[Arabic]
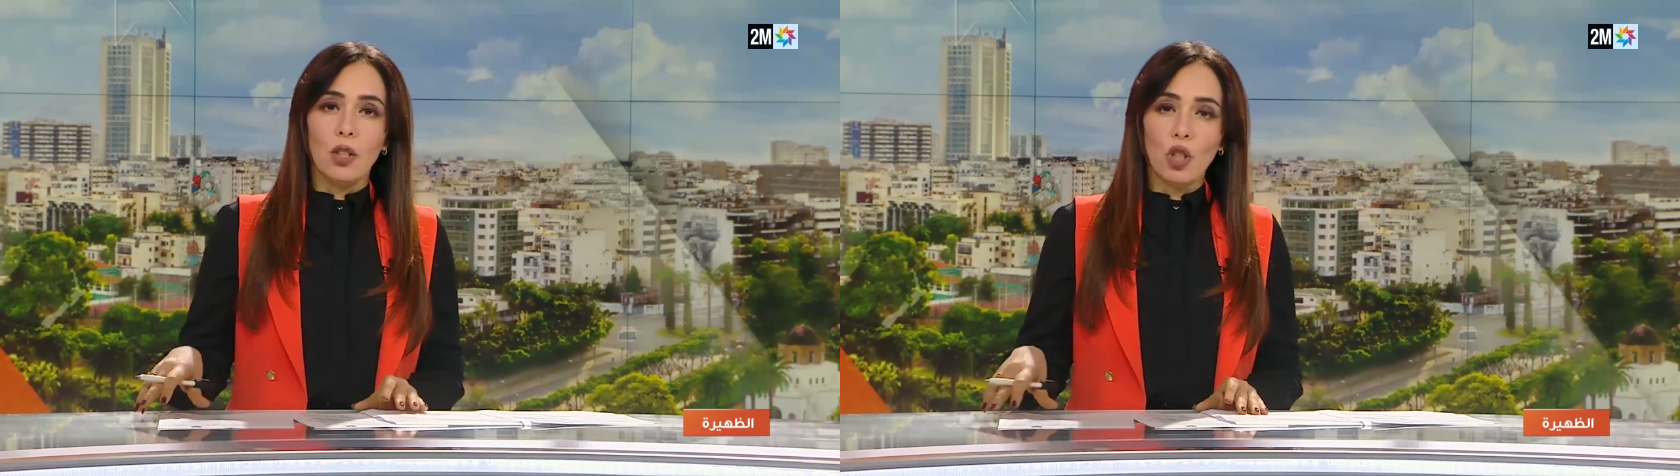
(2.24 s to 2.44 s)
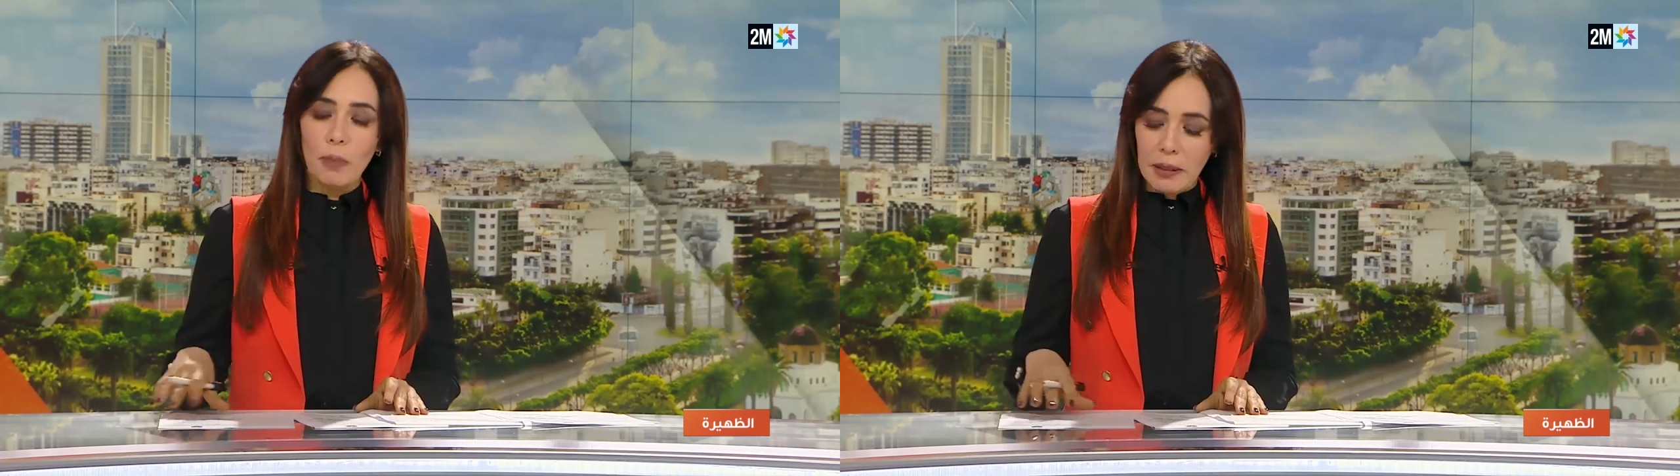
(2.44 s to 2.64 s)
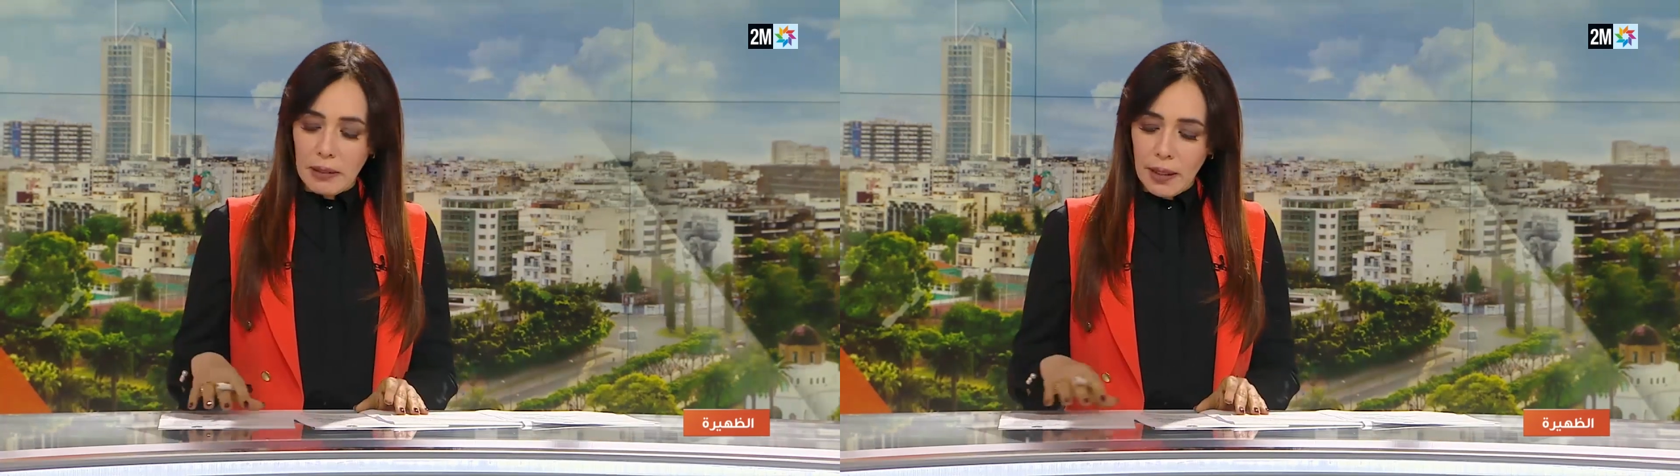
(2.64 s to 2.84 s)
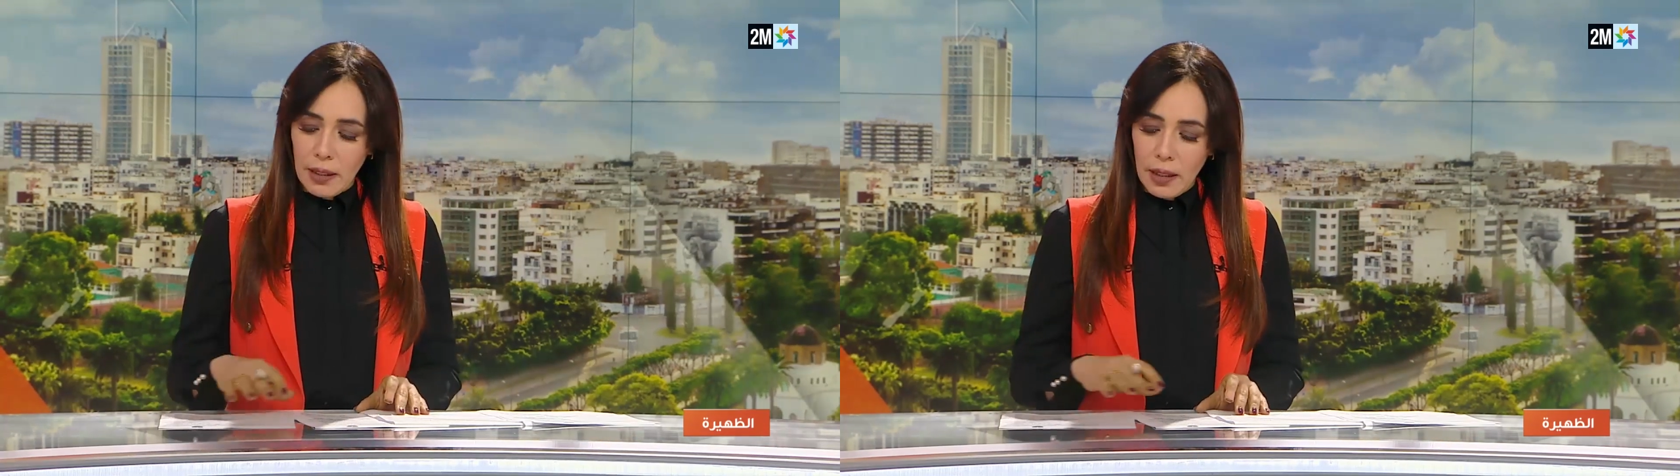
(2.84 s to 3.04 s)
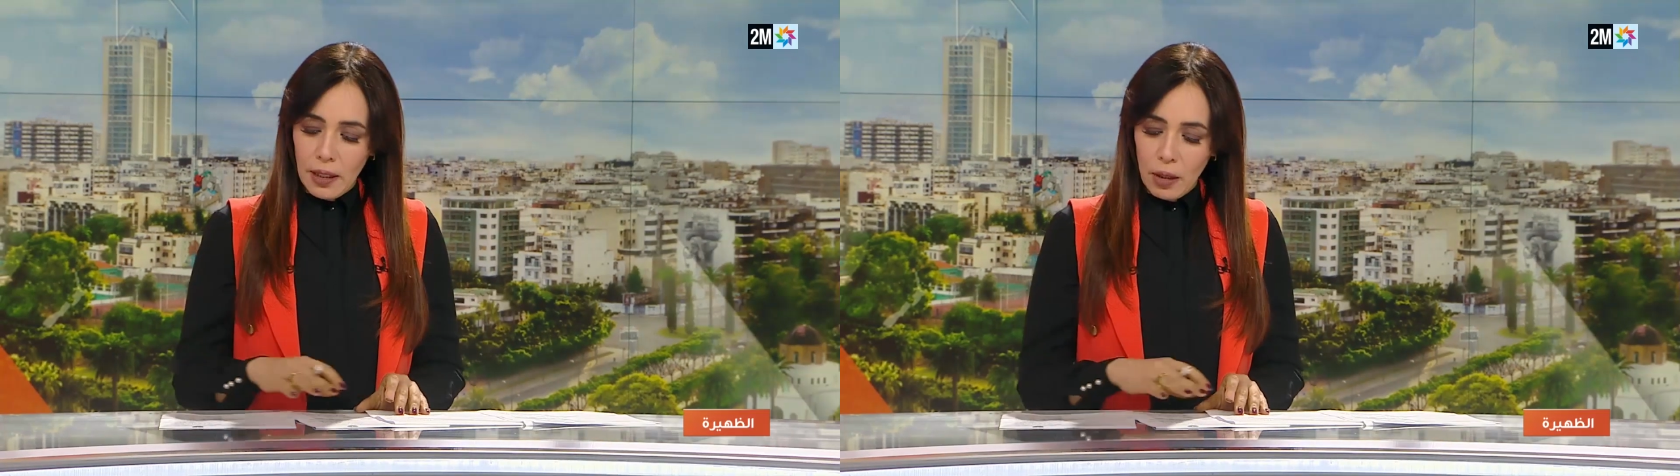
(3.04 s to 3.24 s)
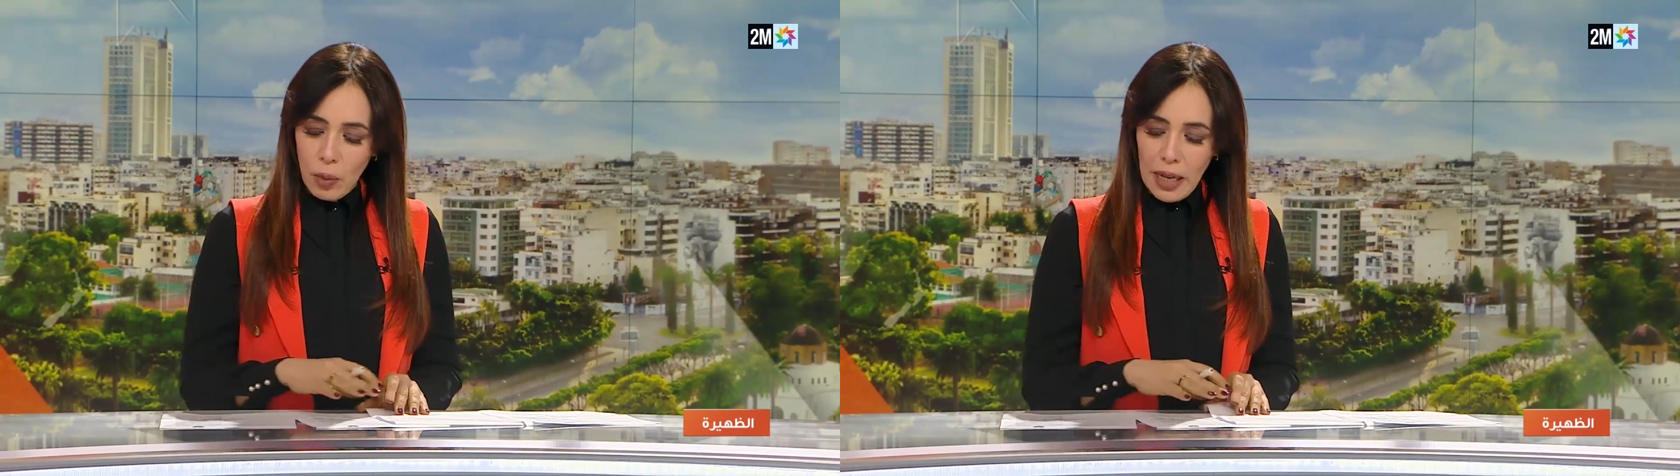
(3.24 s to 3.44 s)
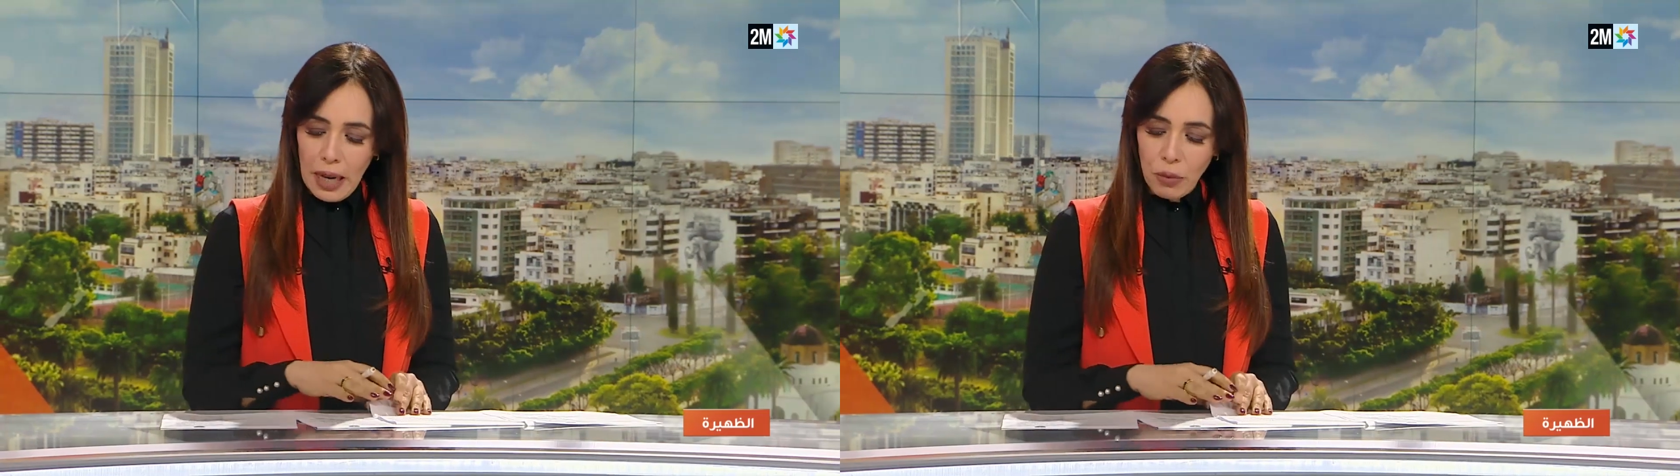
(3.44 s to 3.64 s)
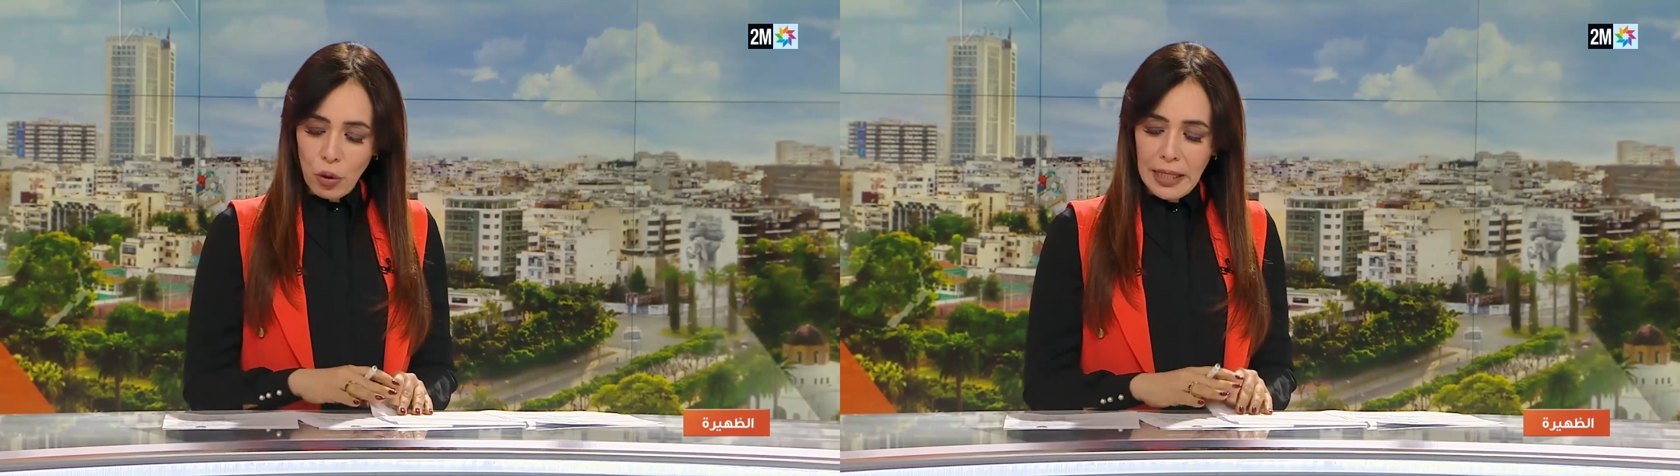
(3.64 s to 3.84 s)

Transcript: تمطر آه، والحمد